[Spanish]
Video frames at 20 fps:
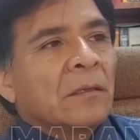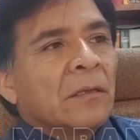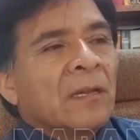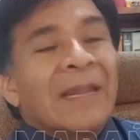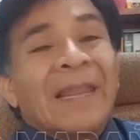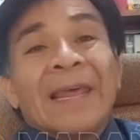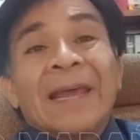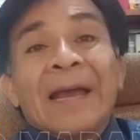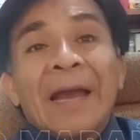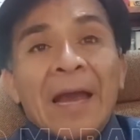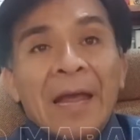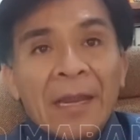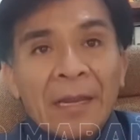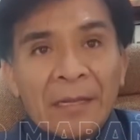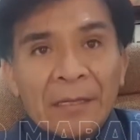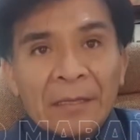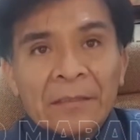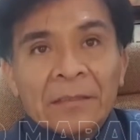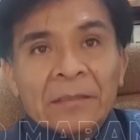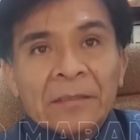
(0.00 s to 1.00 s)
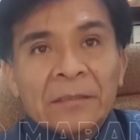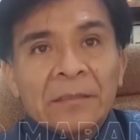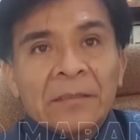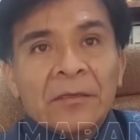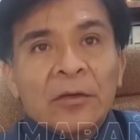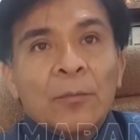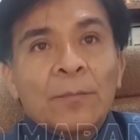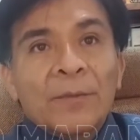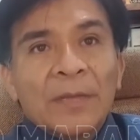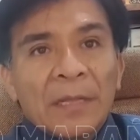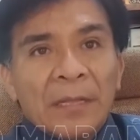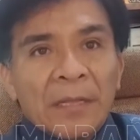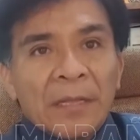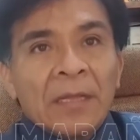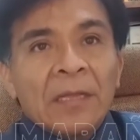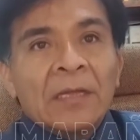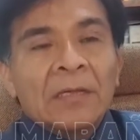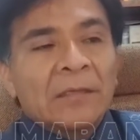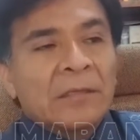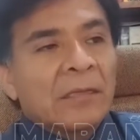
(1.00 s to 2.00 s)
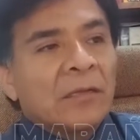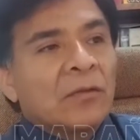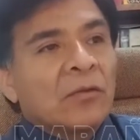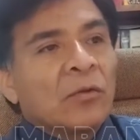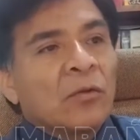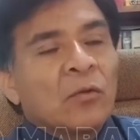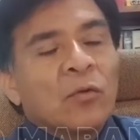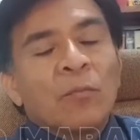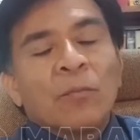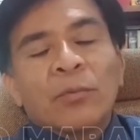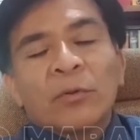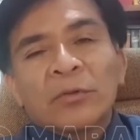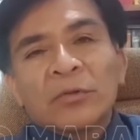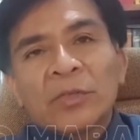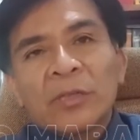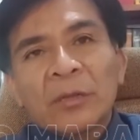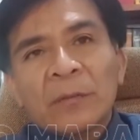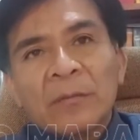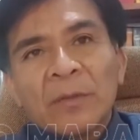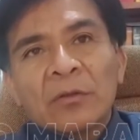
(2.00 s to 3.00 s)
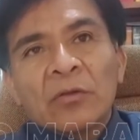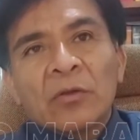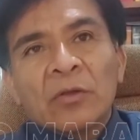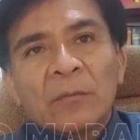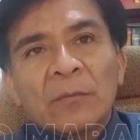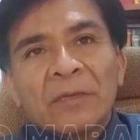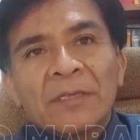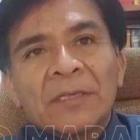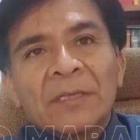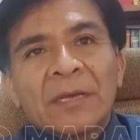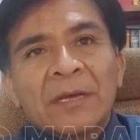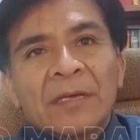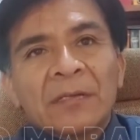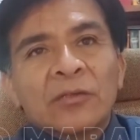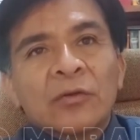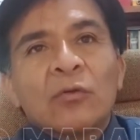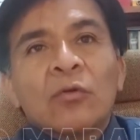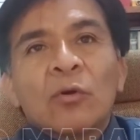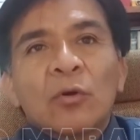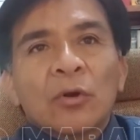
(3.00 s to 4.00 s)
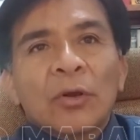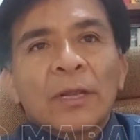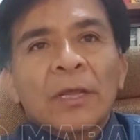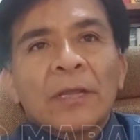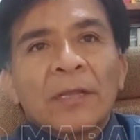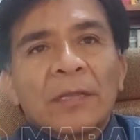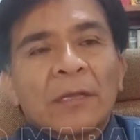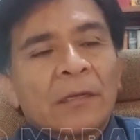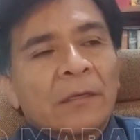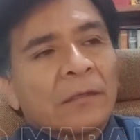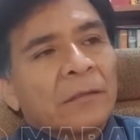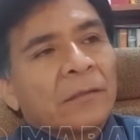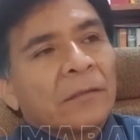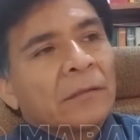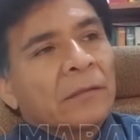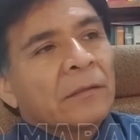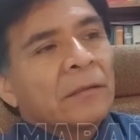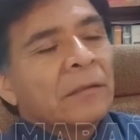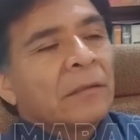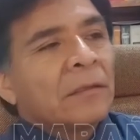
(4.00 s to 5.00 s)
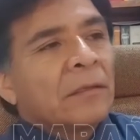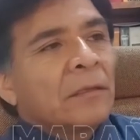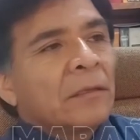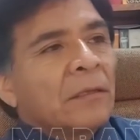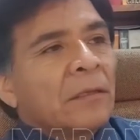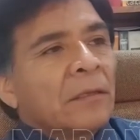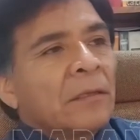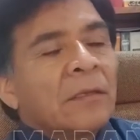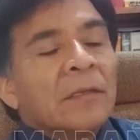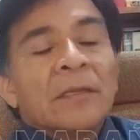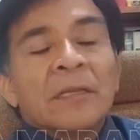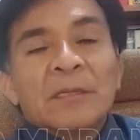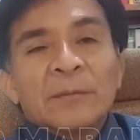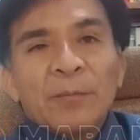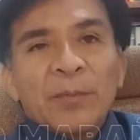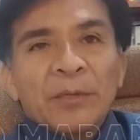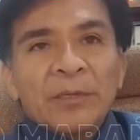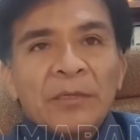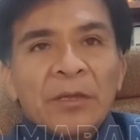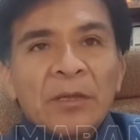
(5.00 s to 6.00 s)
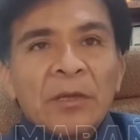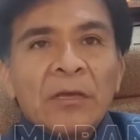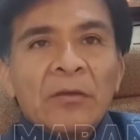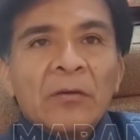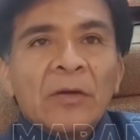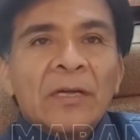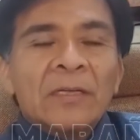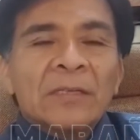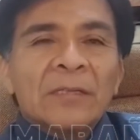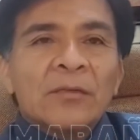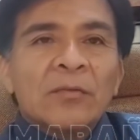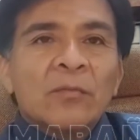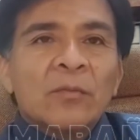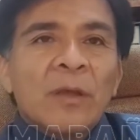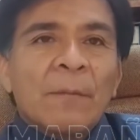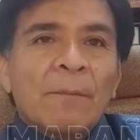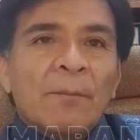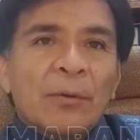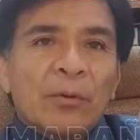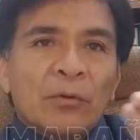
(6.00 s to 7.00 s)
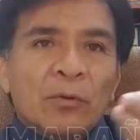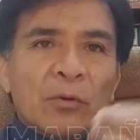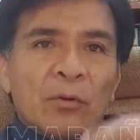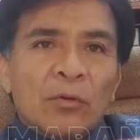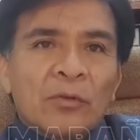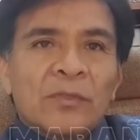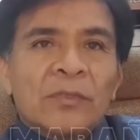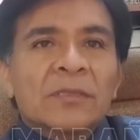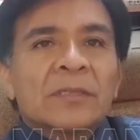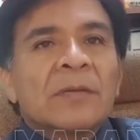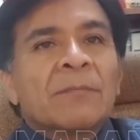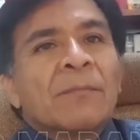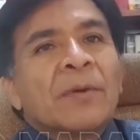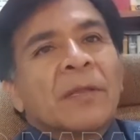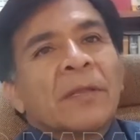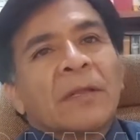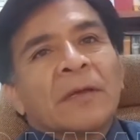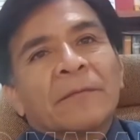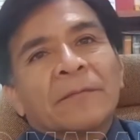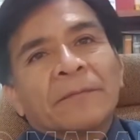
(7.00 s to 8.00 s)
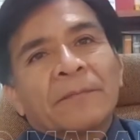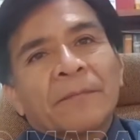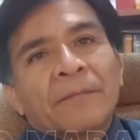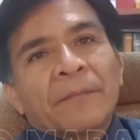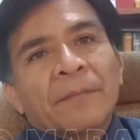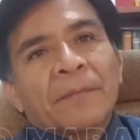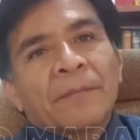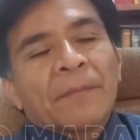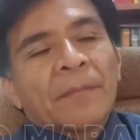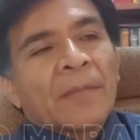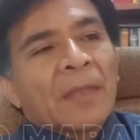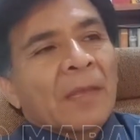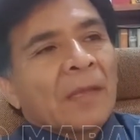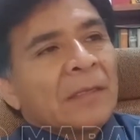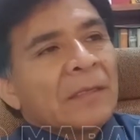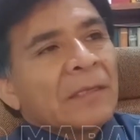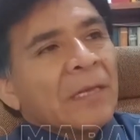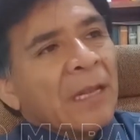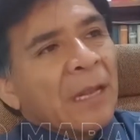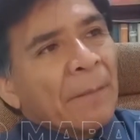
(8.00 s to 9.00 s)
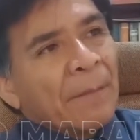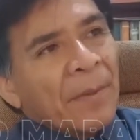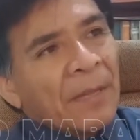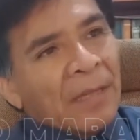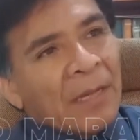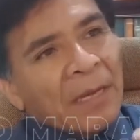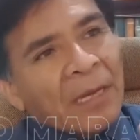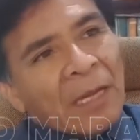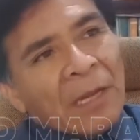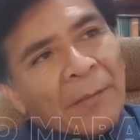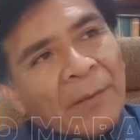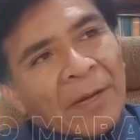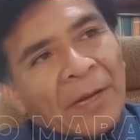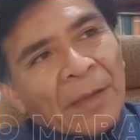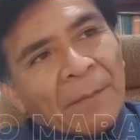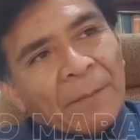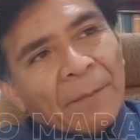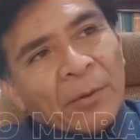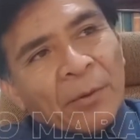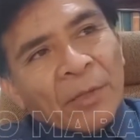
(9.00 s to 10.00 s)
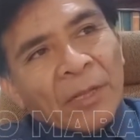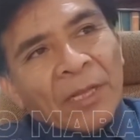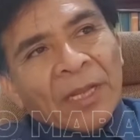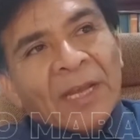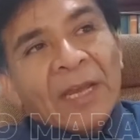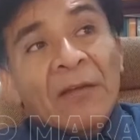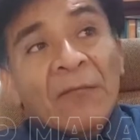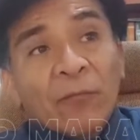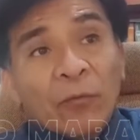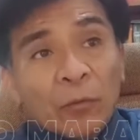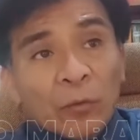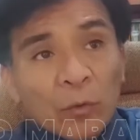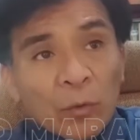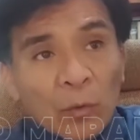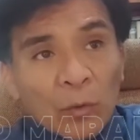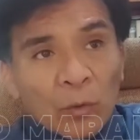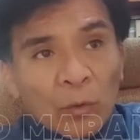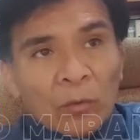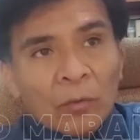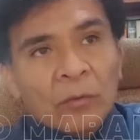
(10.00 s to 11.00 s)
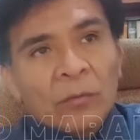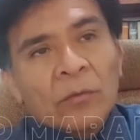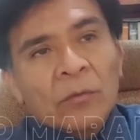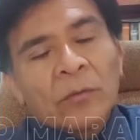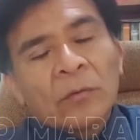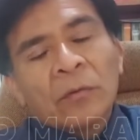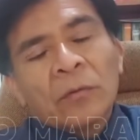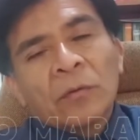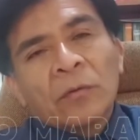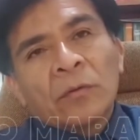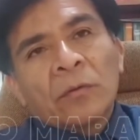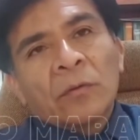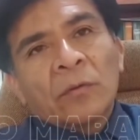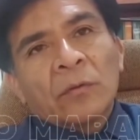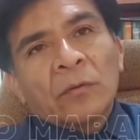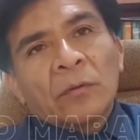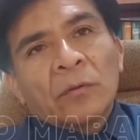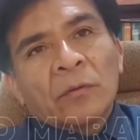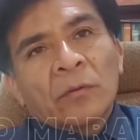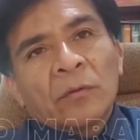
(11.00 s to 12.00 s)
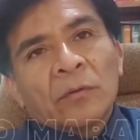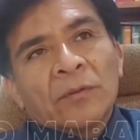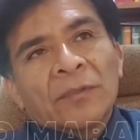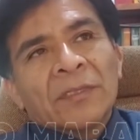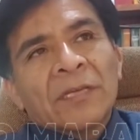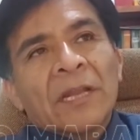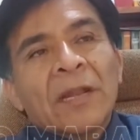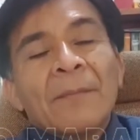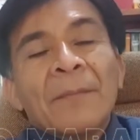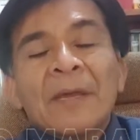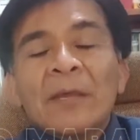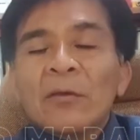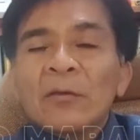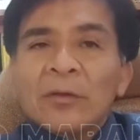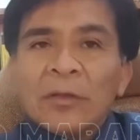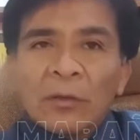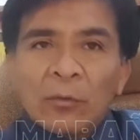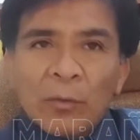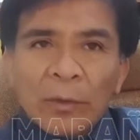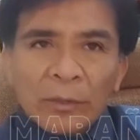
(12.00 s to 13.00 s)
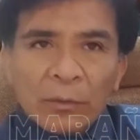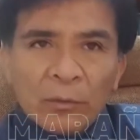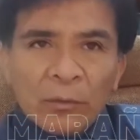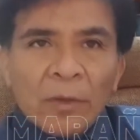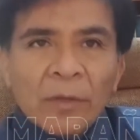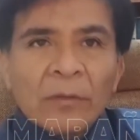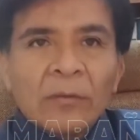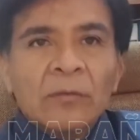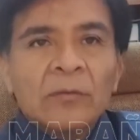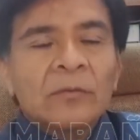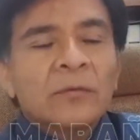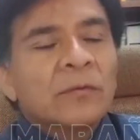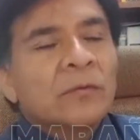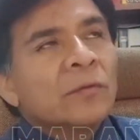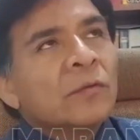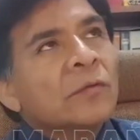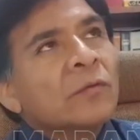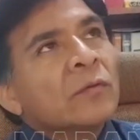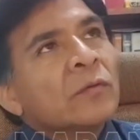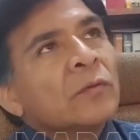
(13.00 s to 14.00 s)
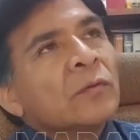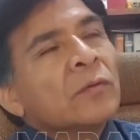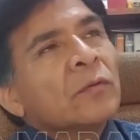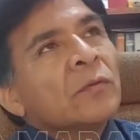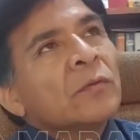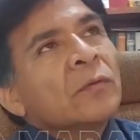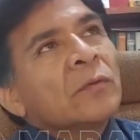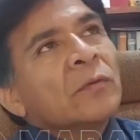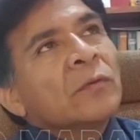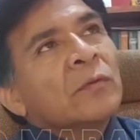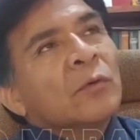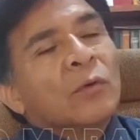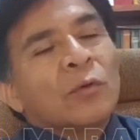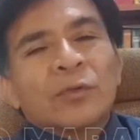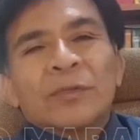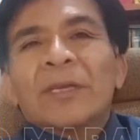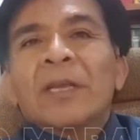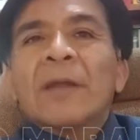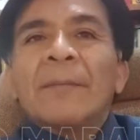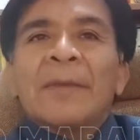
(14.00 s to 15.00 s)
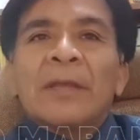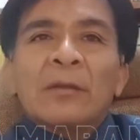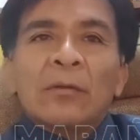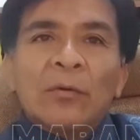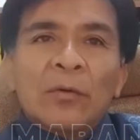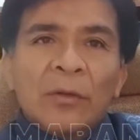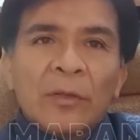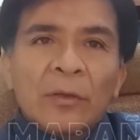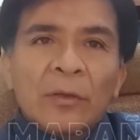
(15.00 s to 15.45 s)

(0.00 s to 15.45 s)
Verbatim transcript: legales, obtenidas dentro de un procedimiento de investigación correcta. Después de ello hace una prognosis de pena. Si la pena que le van a imponer en el futuro será mayor de cuatro años o será menor